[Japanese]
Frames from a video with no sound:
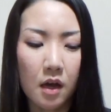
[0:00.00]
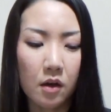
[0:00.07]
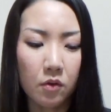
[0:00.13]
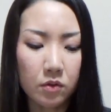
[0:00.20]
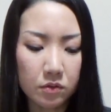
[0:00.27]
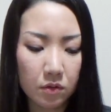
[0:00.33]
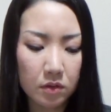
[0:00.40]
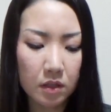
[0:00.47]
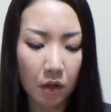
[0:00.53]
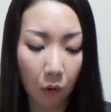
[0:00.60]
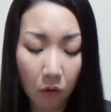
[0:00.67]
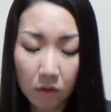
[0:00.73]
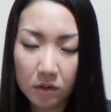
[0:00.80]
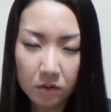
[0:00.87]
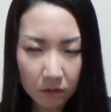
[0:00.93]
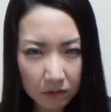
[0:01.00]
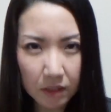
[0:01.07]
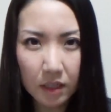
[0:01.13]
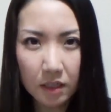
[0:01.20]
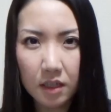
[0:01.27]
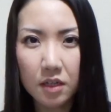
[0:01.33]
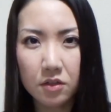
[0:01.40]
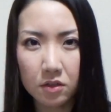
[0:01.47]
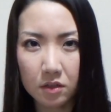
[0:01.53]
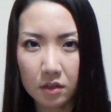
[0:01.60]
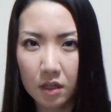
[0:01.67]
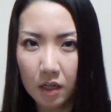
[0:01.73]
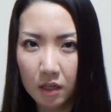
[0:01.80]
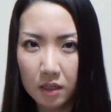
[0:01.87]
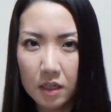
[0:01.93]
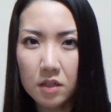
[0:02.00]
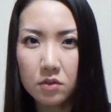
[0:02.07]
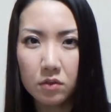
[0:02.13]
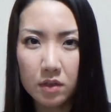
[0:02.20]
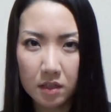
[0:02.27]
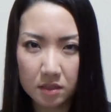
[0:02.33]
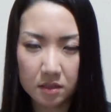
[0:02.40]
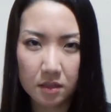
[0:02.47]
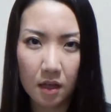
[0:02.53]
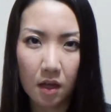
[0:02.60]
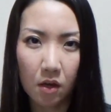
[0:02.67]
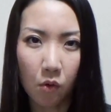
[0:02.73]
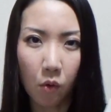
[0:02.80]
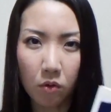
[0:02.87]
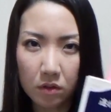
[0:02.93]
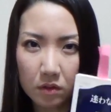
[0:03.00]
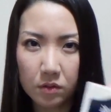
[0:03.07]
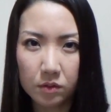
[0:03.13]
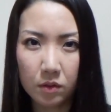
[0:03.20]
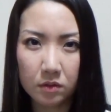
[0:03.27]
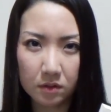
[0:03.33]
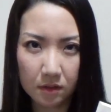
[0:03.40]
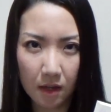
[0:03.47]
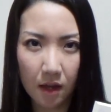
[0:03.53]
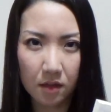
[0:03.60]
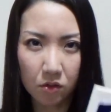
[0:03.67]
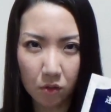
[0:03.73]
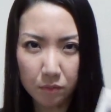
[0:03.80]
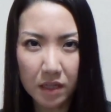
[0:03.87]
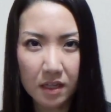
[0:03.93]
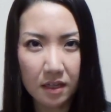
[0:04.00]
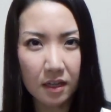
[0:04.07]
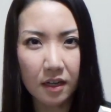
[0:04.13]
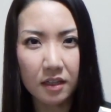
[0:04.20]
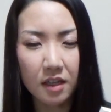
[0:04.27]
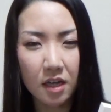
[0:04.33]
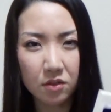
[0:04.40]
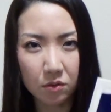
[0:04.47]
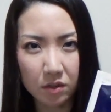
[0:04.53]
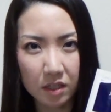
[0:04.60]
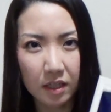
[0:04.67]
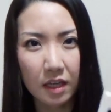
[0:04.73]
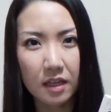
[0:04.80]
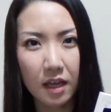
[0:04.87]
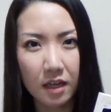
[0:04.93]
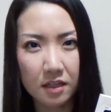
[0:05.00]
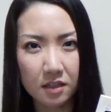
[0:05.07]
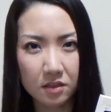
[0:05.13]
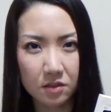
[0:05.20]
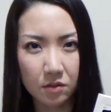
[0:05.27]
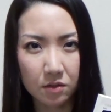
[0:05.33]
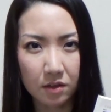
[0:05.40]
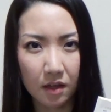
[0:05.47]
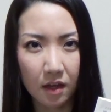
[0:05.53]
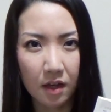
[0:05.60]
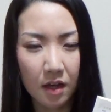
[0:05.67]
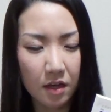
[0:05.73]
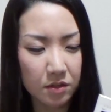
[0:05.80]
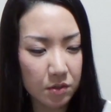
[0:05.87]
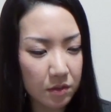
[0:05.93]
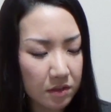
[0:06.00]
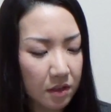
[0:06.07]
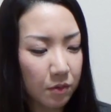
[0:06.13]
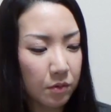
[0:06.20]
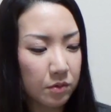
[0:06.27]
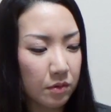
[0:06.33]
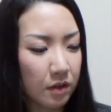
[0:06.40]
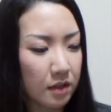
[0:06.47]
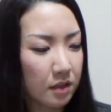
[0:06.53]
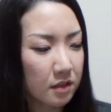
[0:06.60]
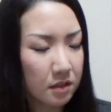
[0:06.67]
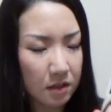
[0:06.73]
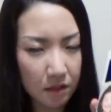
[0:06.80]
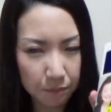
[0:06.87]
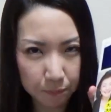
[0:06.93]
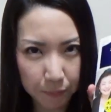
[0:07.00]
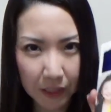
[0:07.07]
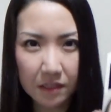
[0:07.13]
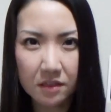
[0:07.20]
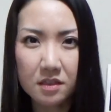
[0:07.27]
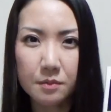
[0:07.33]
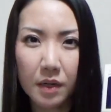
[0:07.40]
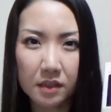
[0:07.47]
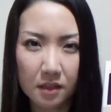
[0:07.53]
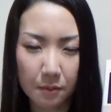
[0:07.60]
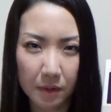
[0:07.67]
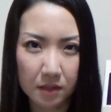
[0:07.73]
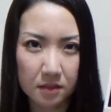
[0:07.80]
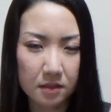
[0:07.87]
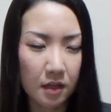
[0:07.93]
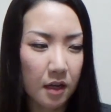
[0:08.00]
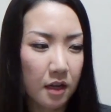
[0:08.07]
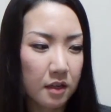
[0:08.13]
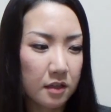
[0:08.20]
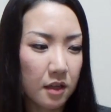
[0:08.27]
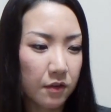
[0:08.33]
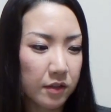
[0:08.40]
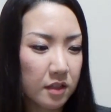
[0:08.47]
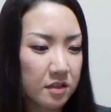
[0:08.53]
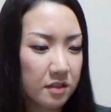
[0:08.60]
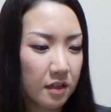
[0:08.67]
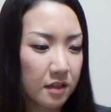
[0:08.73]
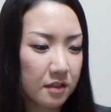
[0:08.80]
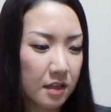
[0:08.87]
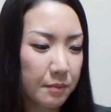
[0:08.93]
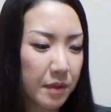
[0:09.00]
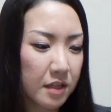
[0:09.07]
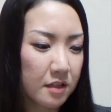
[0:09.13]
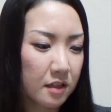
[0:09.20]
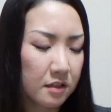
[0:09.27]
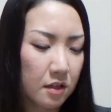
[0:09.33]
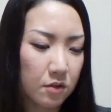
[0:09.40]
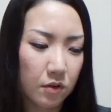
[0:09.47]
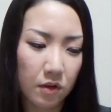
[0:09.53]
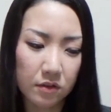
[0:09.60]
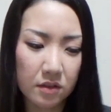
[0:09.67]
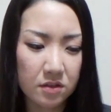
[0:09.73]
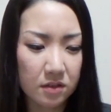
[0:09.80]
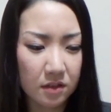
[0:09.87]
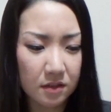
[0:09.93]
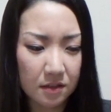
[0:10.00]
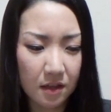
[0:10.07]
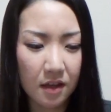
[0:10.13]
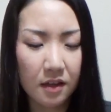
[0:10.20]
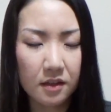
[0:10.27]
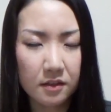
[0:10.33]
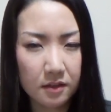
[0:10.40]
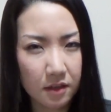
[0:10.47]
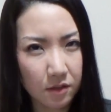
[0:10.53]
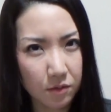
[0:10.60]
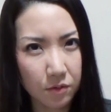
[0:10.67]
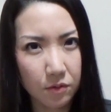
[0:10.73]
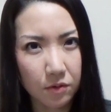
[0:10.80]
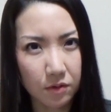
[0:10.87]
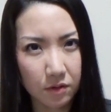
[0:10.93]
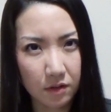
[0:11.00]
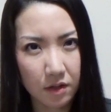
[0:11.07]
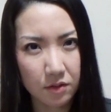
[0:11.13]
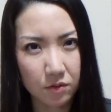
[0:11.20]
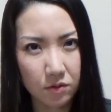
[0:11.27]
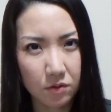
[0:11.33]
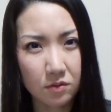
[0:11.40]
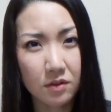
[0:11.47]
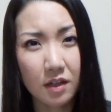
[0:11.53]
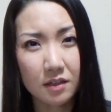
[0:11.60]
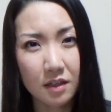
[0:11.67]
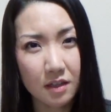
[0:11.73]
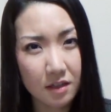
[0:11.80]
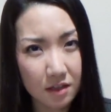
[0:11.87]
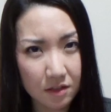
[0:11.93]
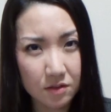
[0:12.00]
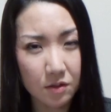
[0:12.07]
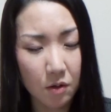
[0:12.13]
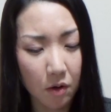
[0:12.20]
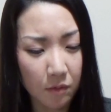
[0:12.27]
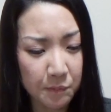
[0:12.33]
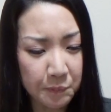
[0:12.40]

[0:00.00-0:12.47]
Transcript: 本当に本当に生きるヒントでして、こういうことって飲みに行かないと聞けないんですよね。そういったことがいっぱい詰まってます。で私がためになったのは、私はね結構あの夜型なんですよ。